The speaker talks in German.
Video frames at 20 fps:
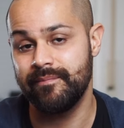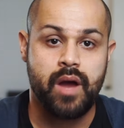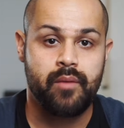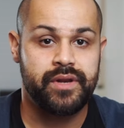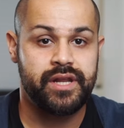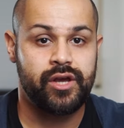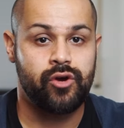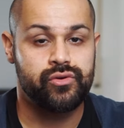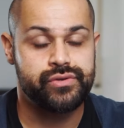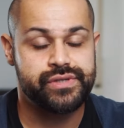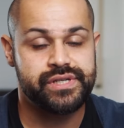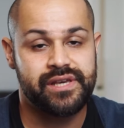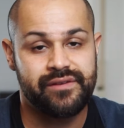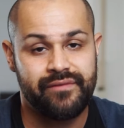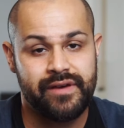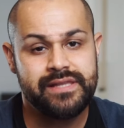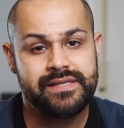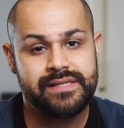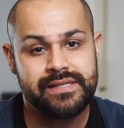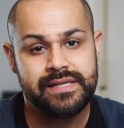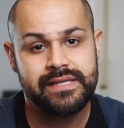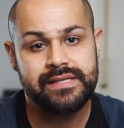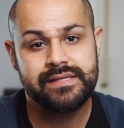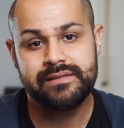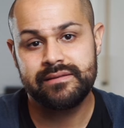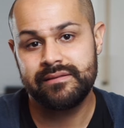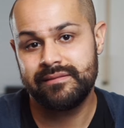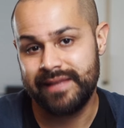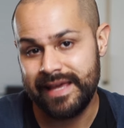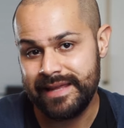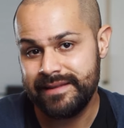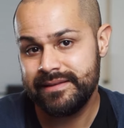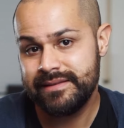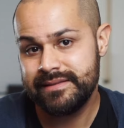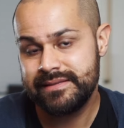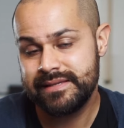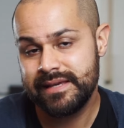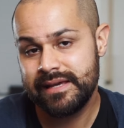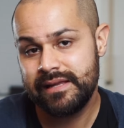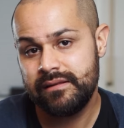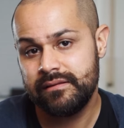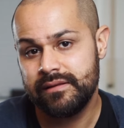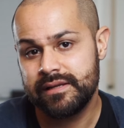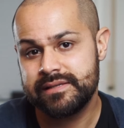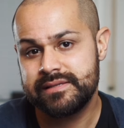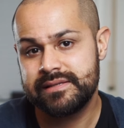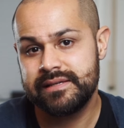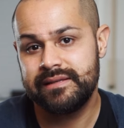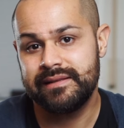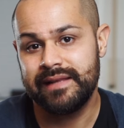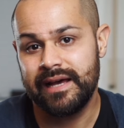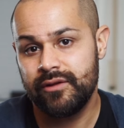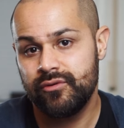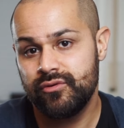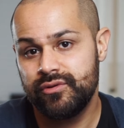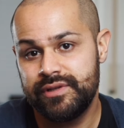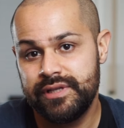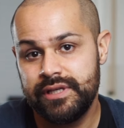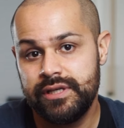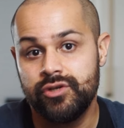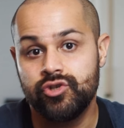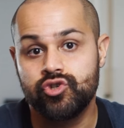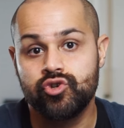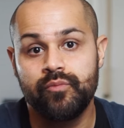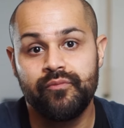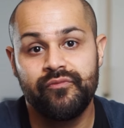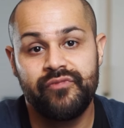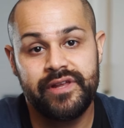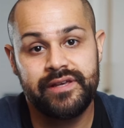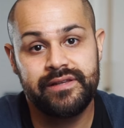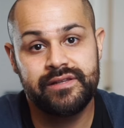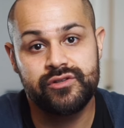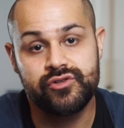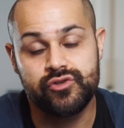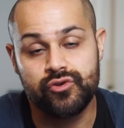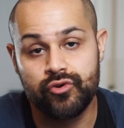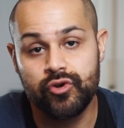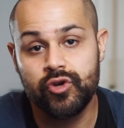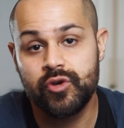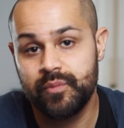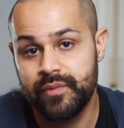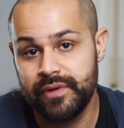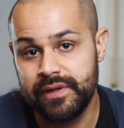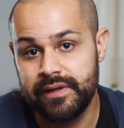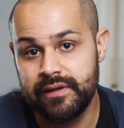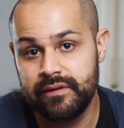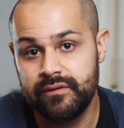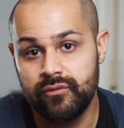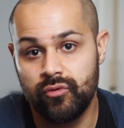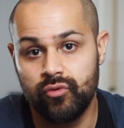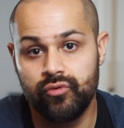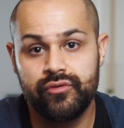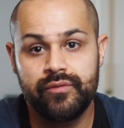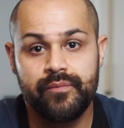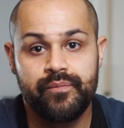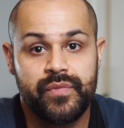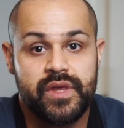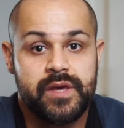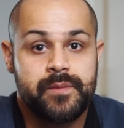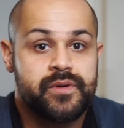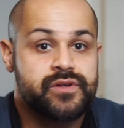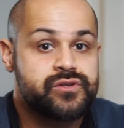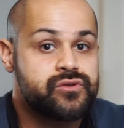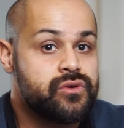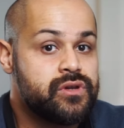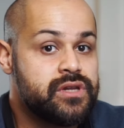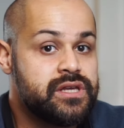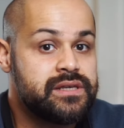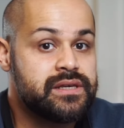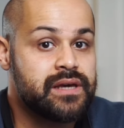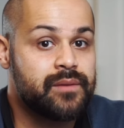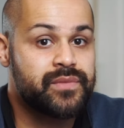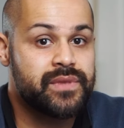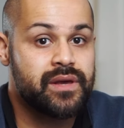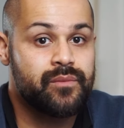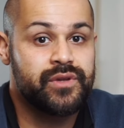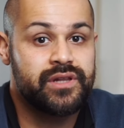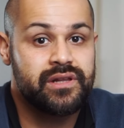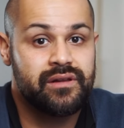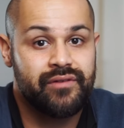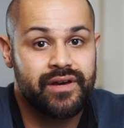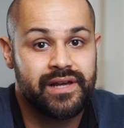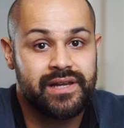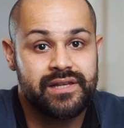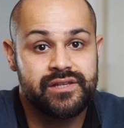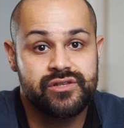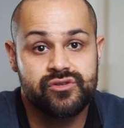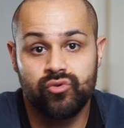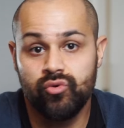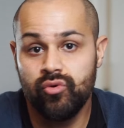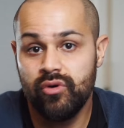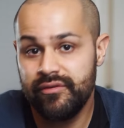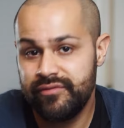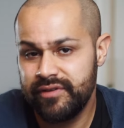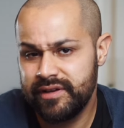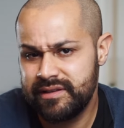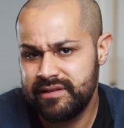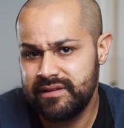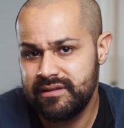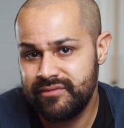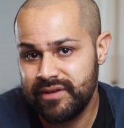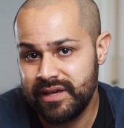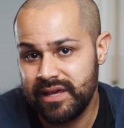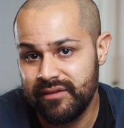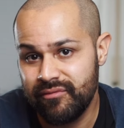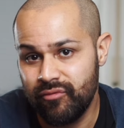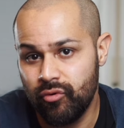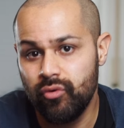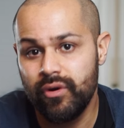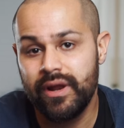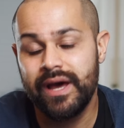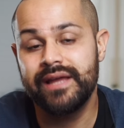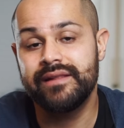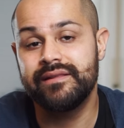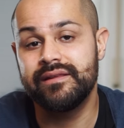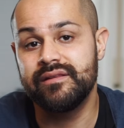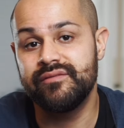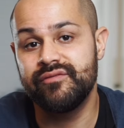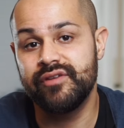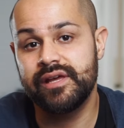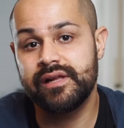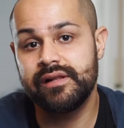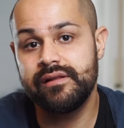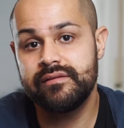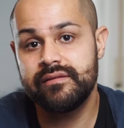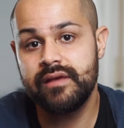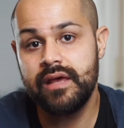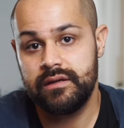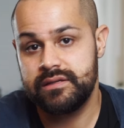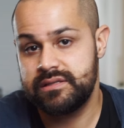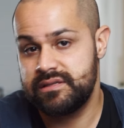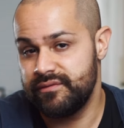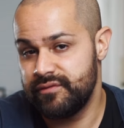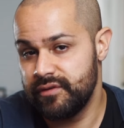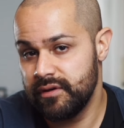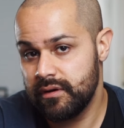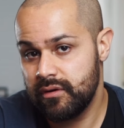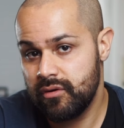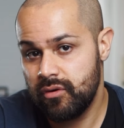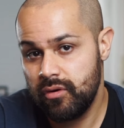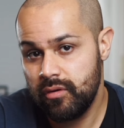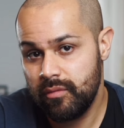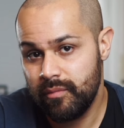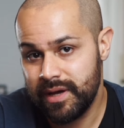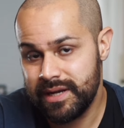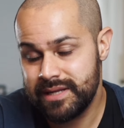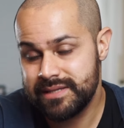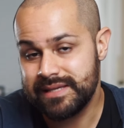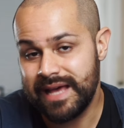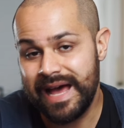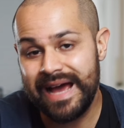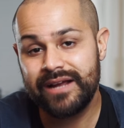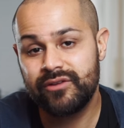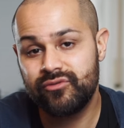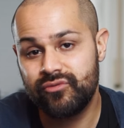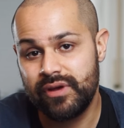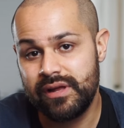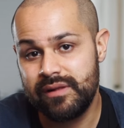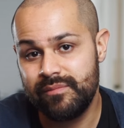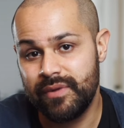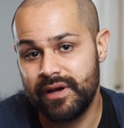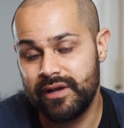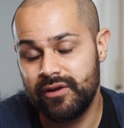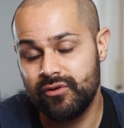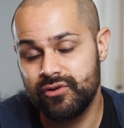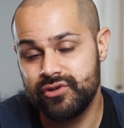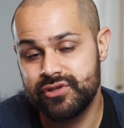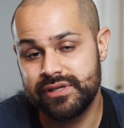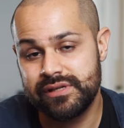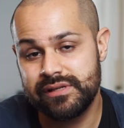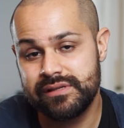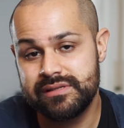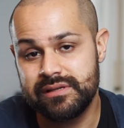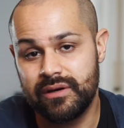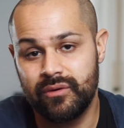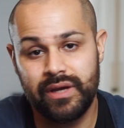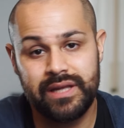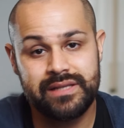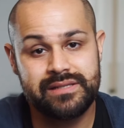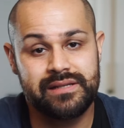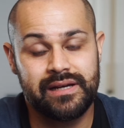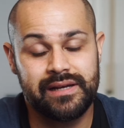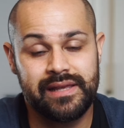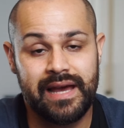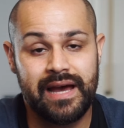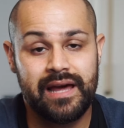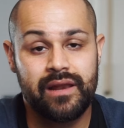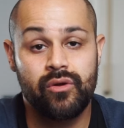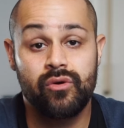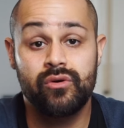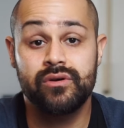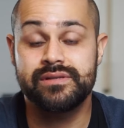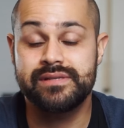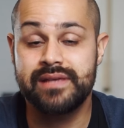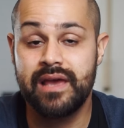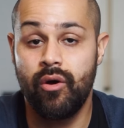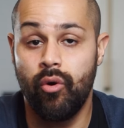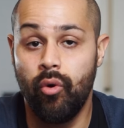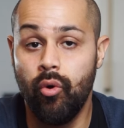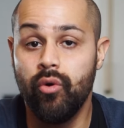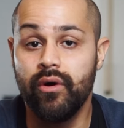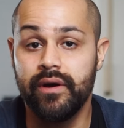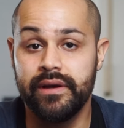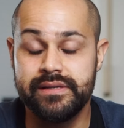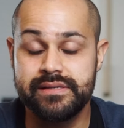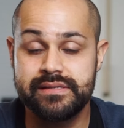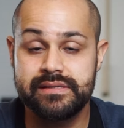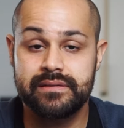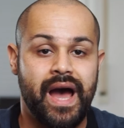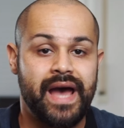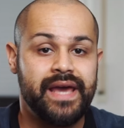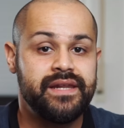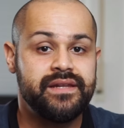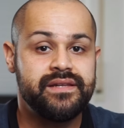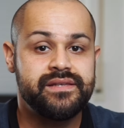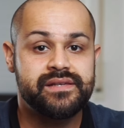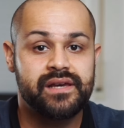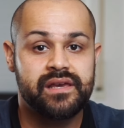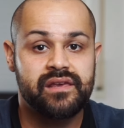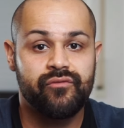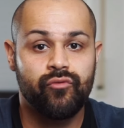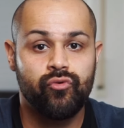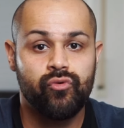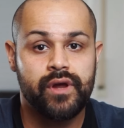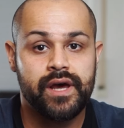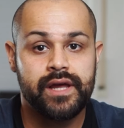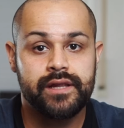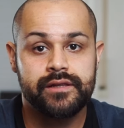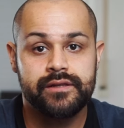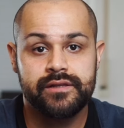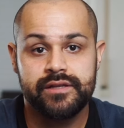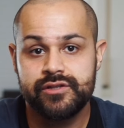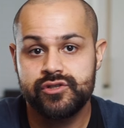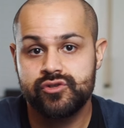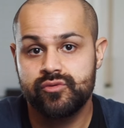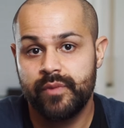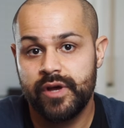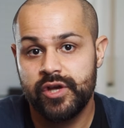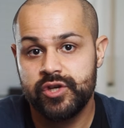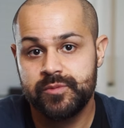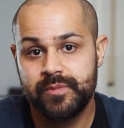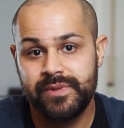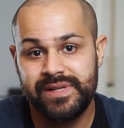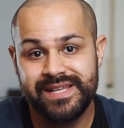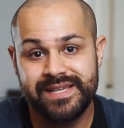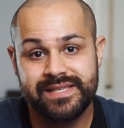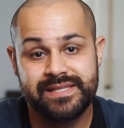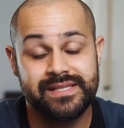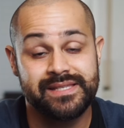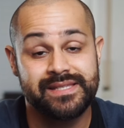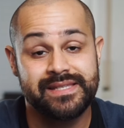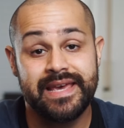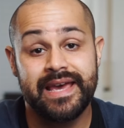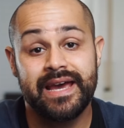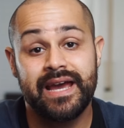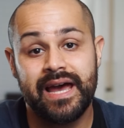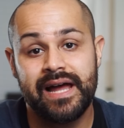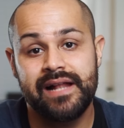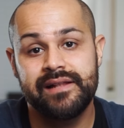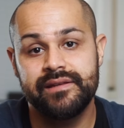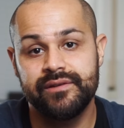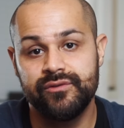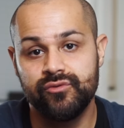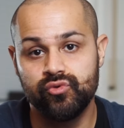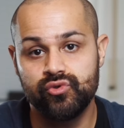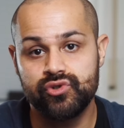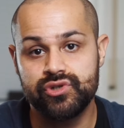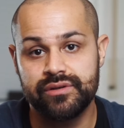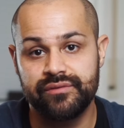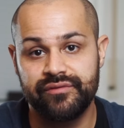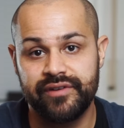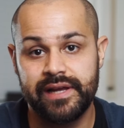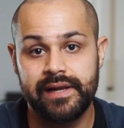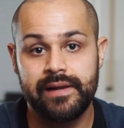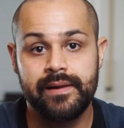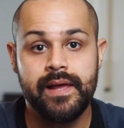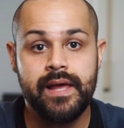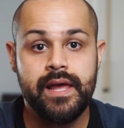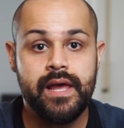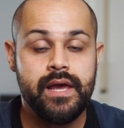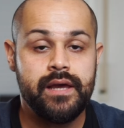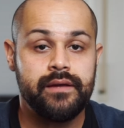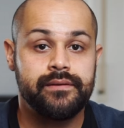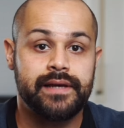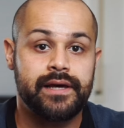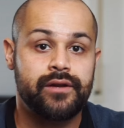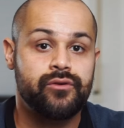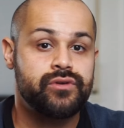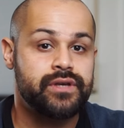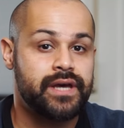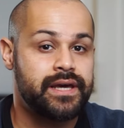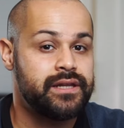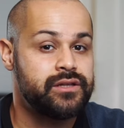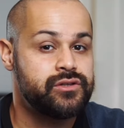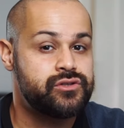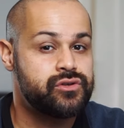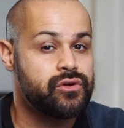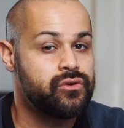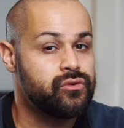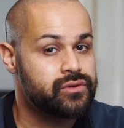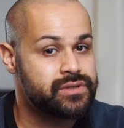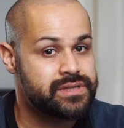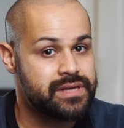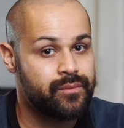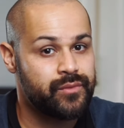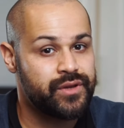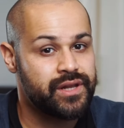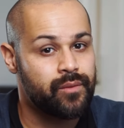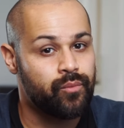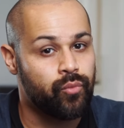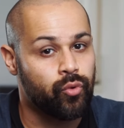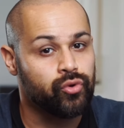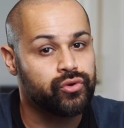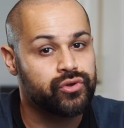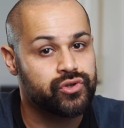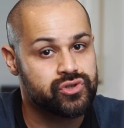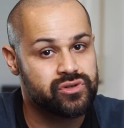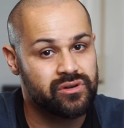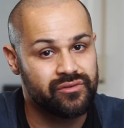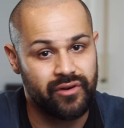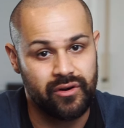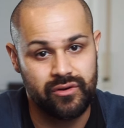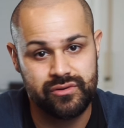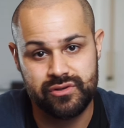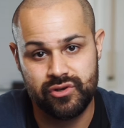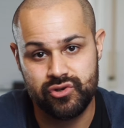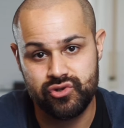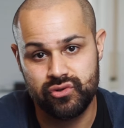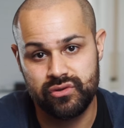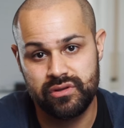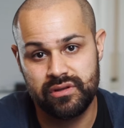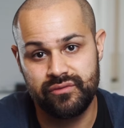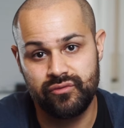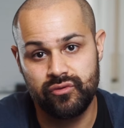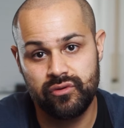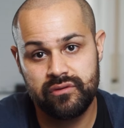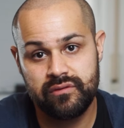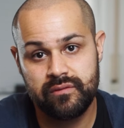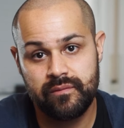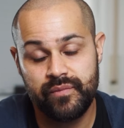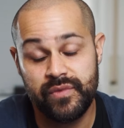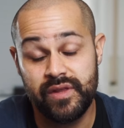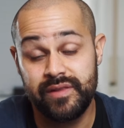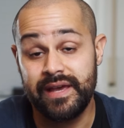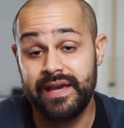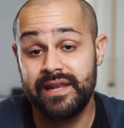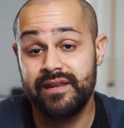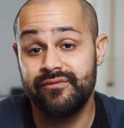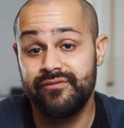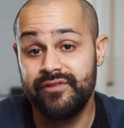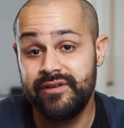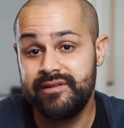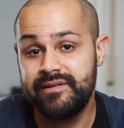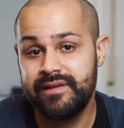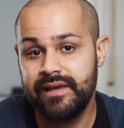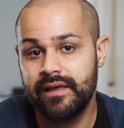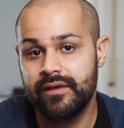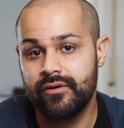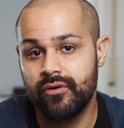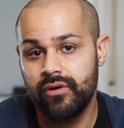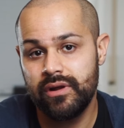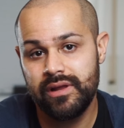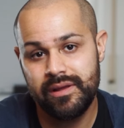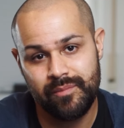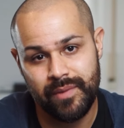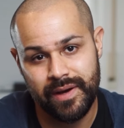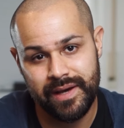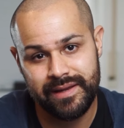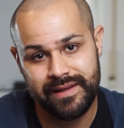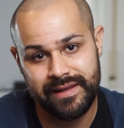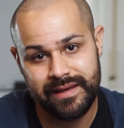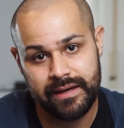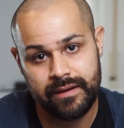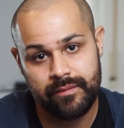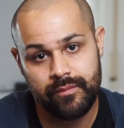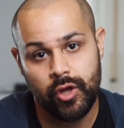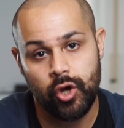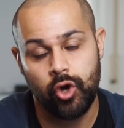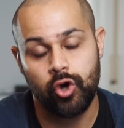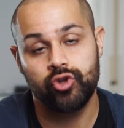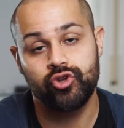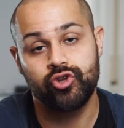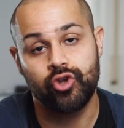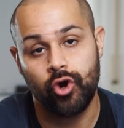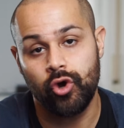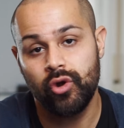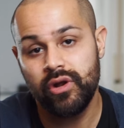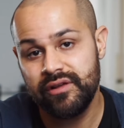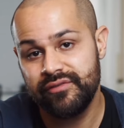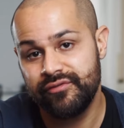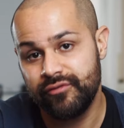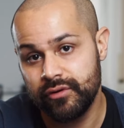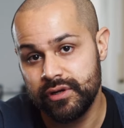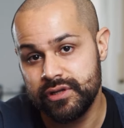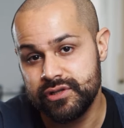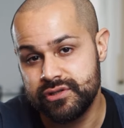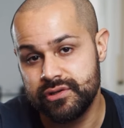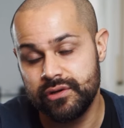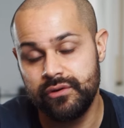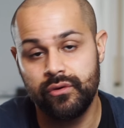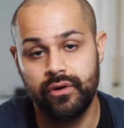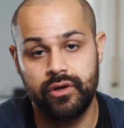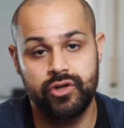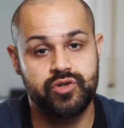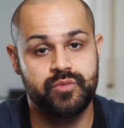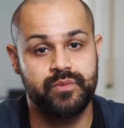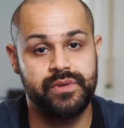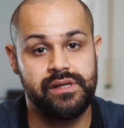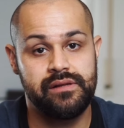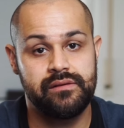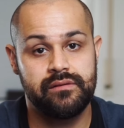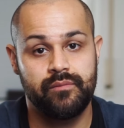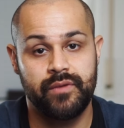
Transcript: Aber die Konsequenz ist tendenziell, dass sich dadurch die Schuppenflechte zurückbildet. Und ich persönlich habe da mittlerweile so effektive Gewohnheiten entwickelt, dass die Wirkung meines aktuellen Biologicals auch jetzt nach Jahren noch sehr hoch ist. Eine dieser Gewohnheiten ist zum Beispiel das sehr kalte Duschen, weil dadurch ein entzündungshemmender Botenstoff ausgeschüttet wird, der eine wichtige Rolle bei der Kontrolle von Entzündungen spielt.